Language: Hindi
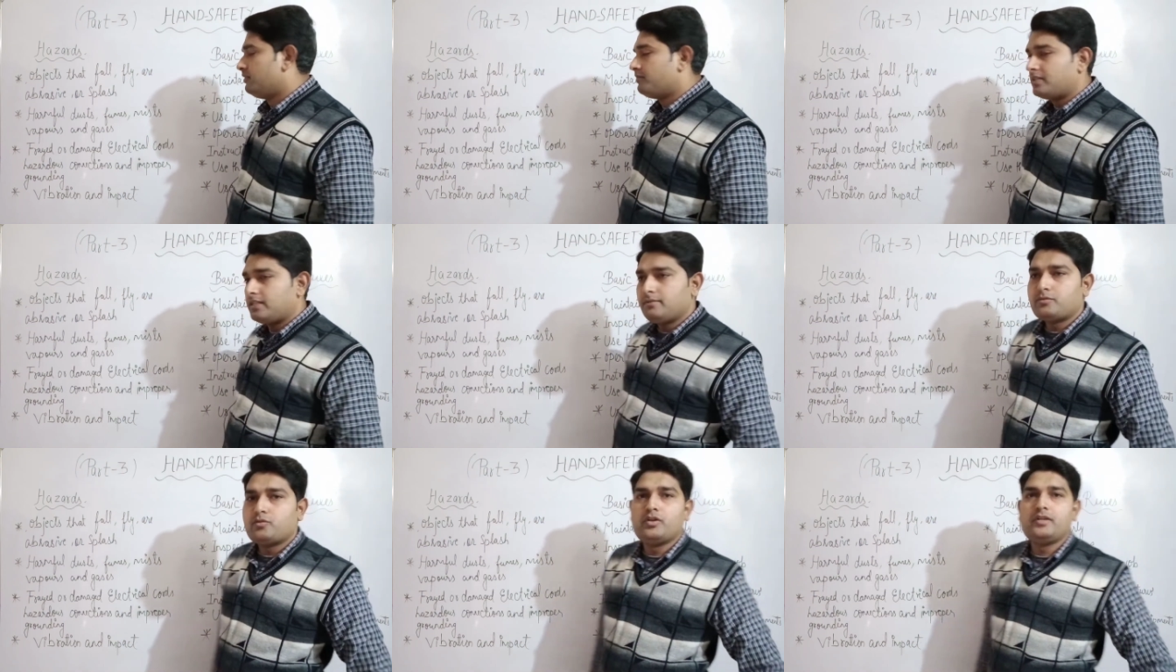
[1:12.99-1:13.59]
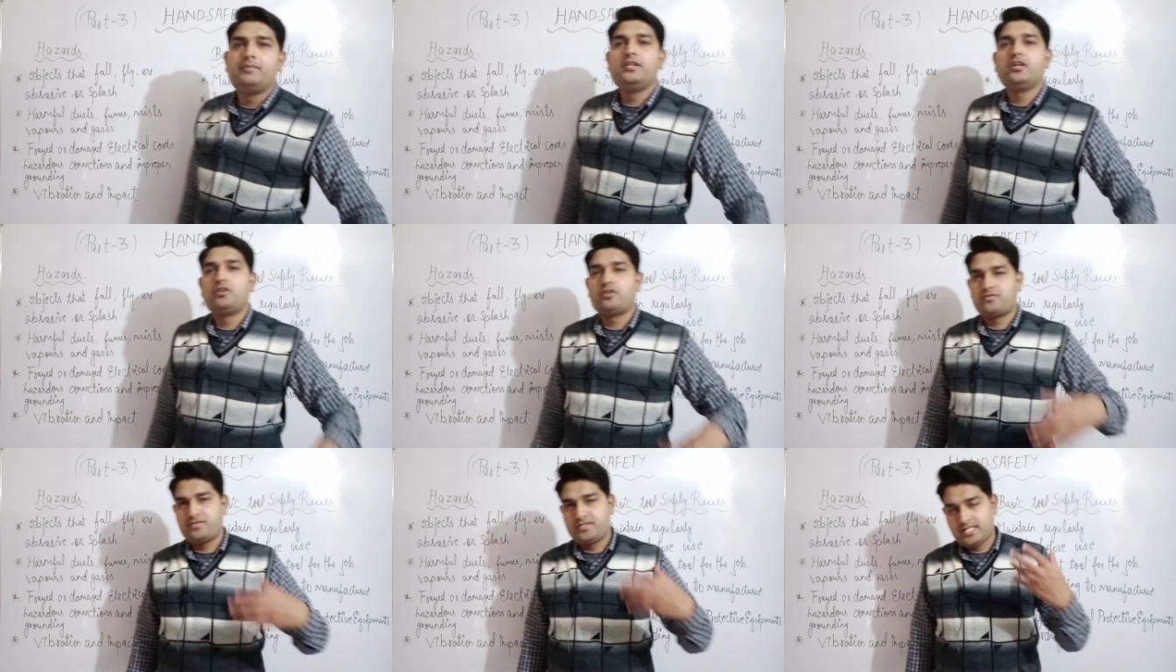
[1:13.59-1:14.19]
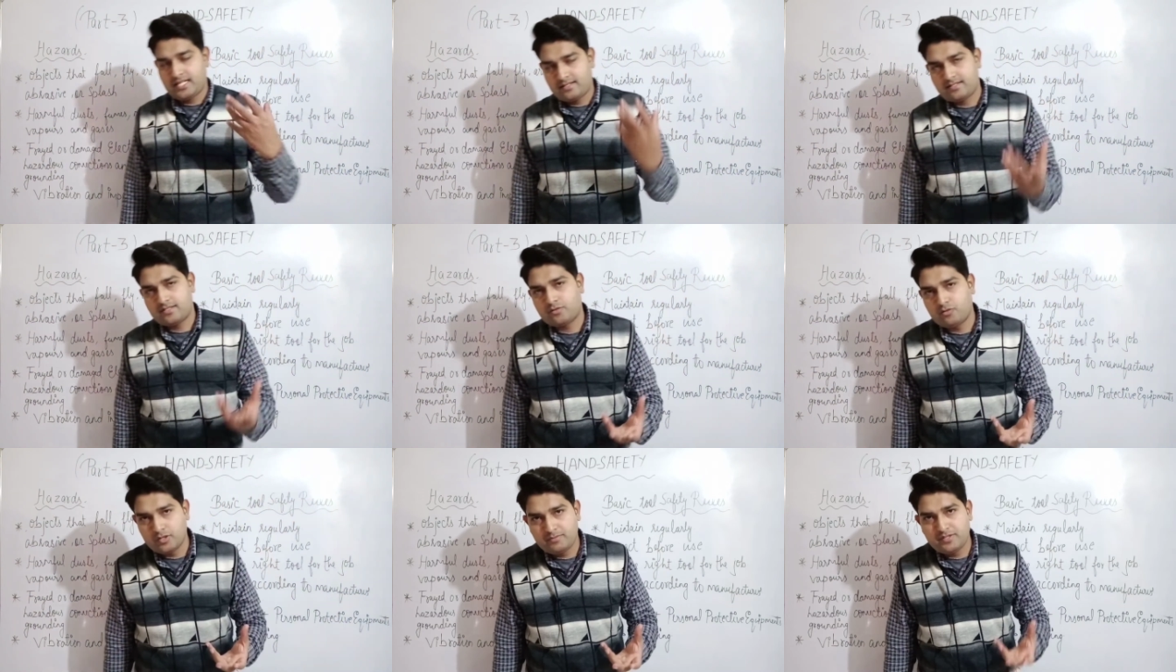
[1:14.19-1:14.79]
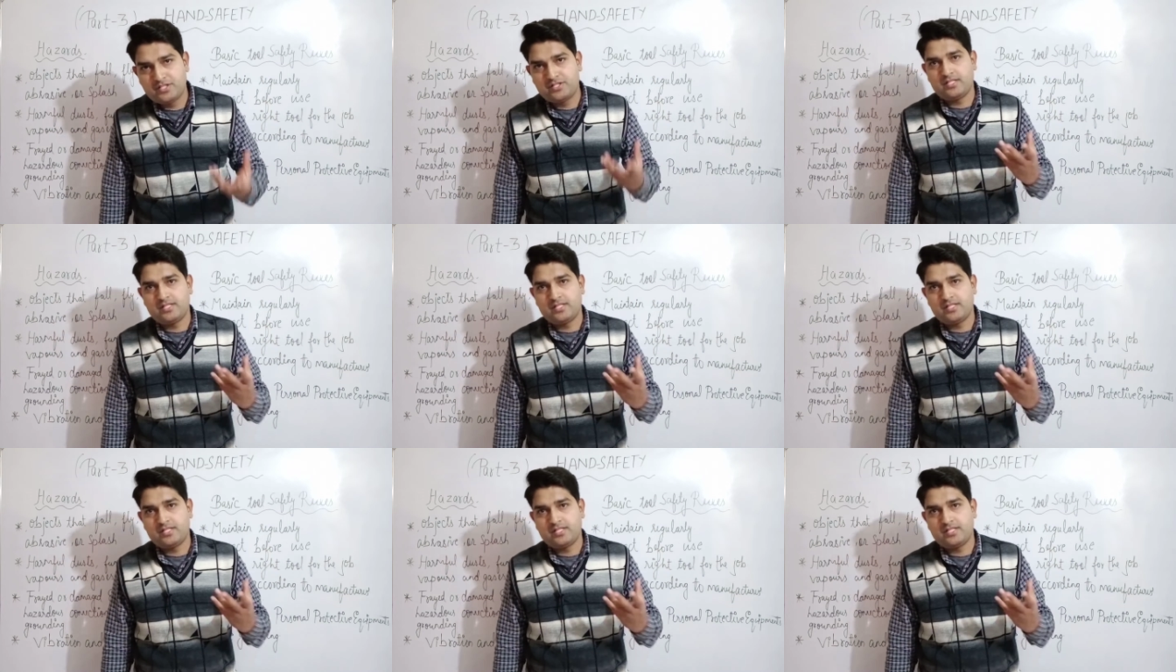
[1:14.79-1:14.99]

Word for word: मतलब कोई भी ऑब्जेक्ट्स कोई भी